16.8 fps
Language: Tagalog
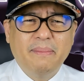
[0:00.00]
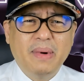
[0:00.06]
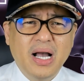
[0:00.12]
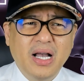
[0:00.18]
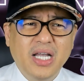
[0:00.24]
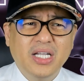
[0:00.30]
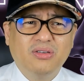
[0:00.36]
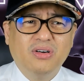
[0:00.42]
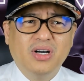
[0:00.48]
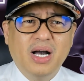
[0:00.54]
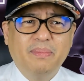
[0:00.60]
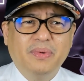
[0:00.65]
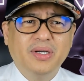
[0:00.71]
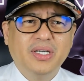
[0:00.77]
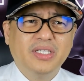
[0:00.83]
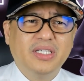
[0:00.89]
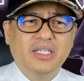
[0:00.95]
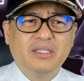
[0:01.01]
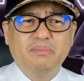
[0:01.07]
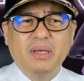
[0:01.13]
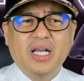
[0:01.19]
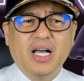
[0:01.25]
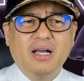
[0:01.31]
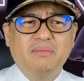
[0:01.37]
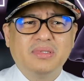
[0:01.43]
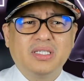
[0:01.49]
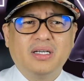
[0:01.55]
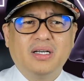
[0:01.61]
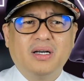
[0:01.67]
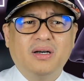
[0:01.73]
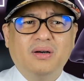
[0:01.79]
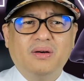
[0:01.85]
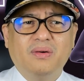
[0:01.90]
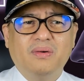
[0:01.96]
nabanggit ko nga po, it, it becomes
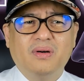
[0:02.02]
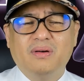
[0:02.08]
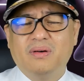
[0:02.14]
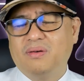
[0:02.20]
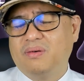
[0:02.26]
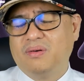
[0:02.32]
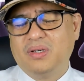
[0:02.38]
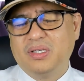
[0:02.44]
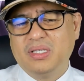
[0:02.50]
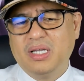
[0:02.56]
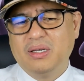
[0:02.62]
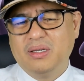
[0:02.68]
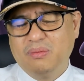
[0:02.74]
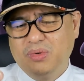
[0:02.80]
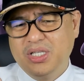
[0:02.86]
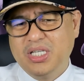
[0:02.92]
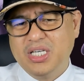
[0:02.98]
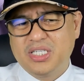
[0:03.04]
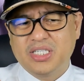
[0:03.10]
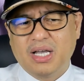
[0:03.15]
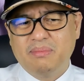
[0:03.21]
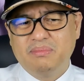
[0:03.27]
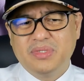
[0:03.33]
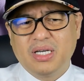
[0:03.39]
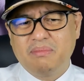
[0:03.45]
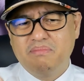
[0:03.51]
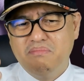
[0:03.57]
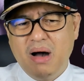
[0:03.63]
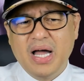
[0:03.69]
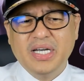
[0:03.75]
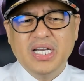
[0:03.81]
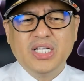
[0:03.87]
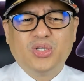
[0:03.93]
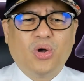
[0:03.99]
uh, with the subject
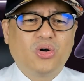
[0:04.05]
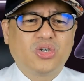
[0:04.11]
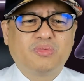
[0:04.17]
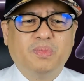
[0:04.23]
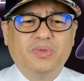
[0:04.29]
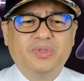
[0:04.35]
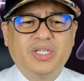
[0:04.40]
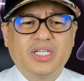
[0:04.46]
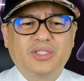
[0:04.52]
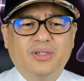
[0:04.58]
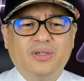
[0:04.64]
money talks po na